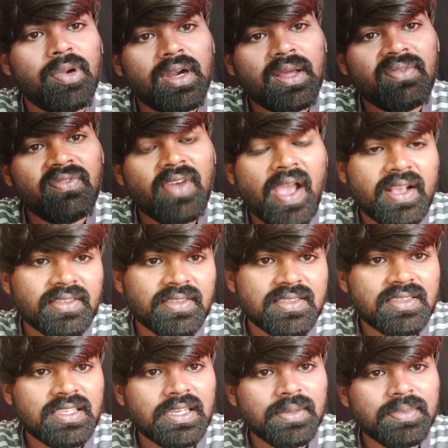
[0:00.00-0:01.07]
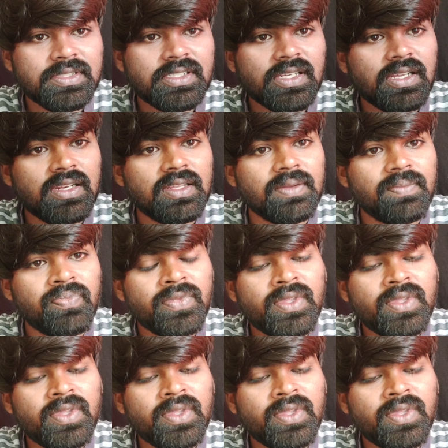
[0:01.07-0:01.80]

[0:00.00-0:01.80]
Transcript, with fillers: టు టైం వ్యాక్సిన్స్ వేయించాలి